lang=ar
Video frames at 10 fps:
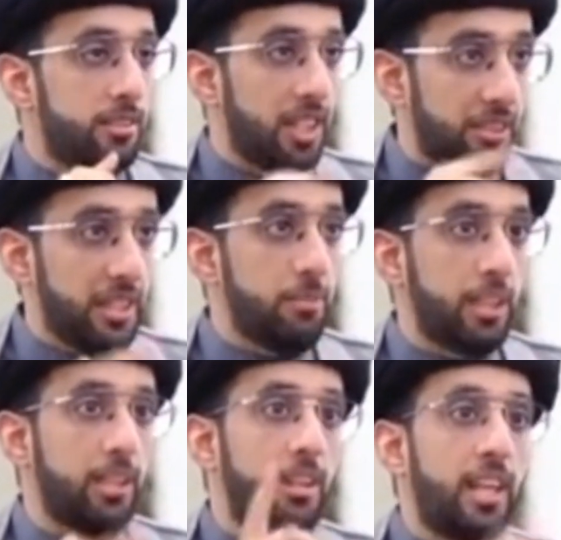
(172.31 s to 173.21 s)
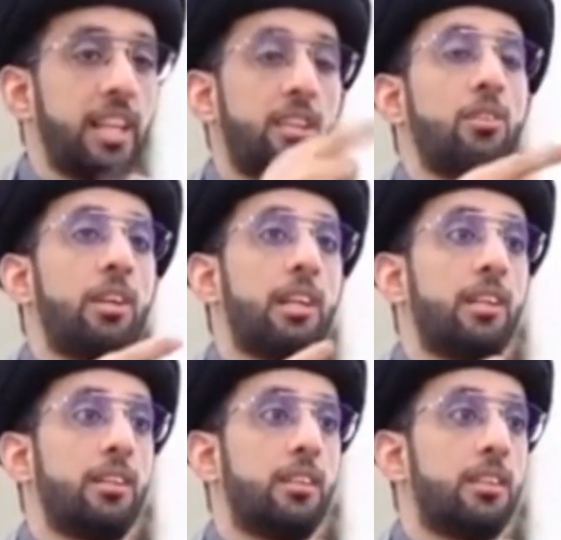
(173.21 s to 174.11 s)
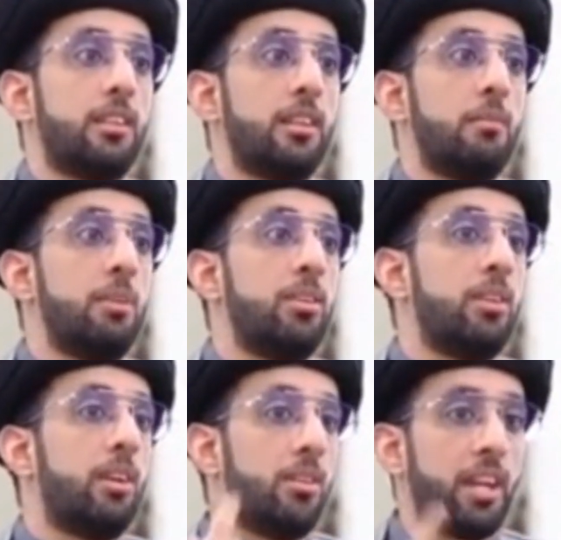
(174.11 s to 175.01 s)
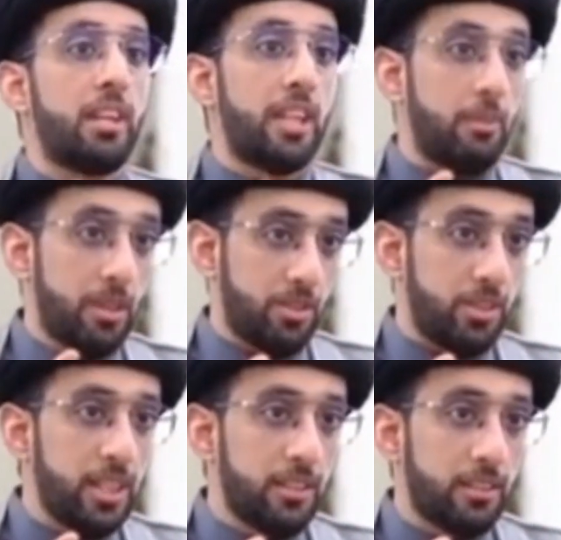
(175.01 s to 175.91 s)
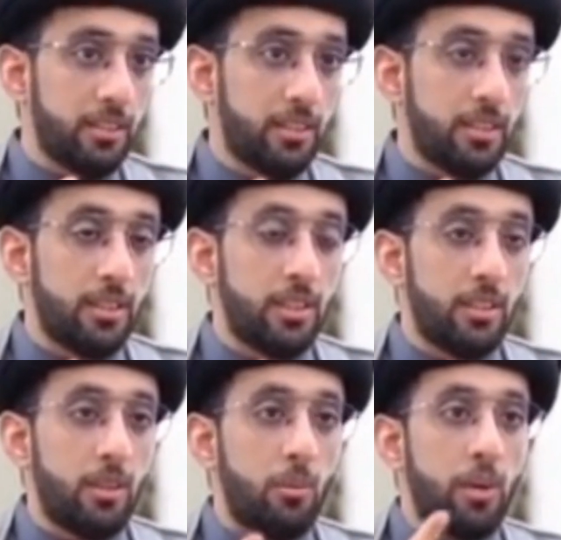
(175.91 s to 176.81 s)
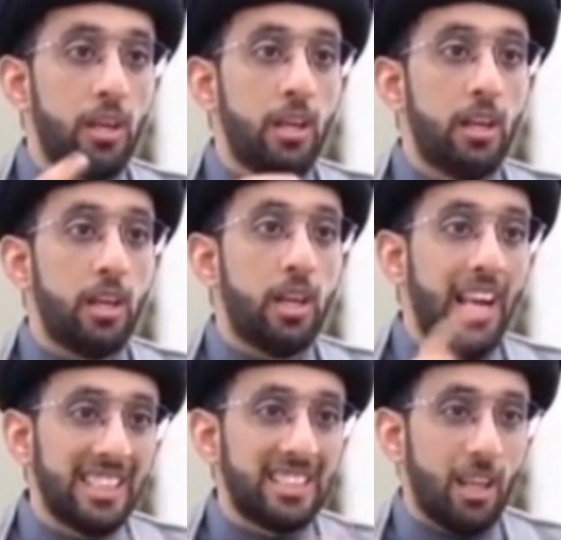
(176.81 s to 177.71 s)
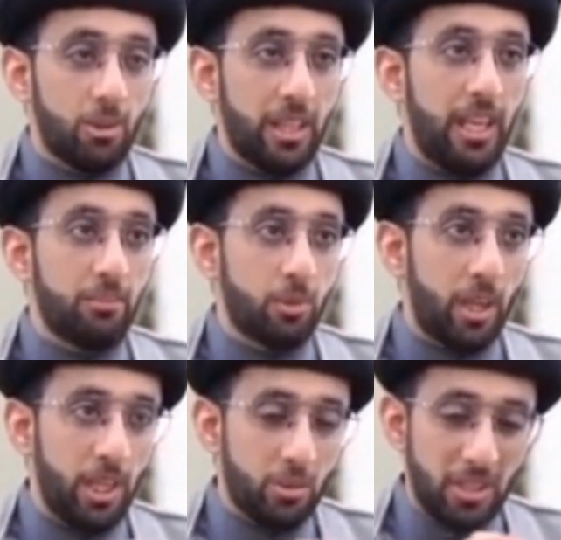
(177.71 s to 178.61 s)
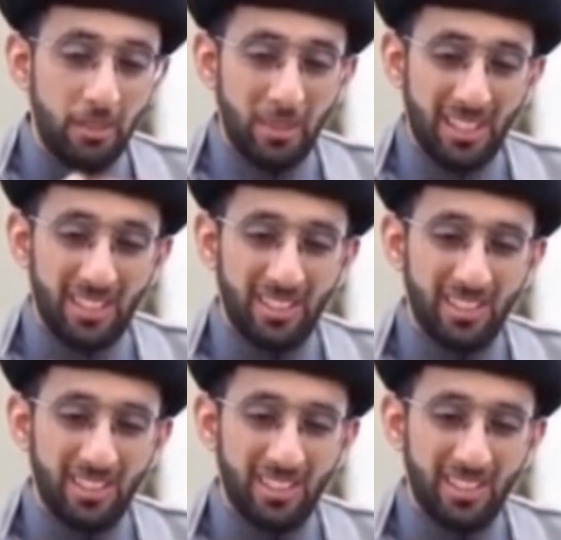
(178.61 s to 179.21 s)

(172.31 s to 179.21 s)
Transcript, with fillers: تطعيمك راح ينقذك من ضرر كبير جدا وحتى لو طعمت راح يصيبك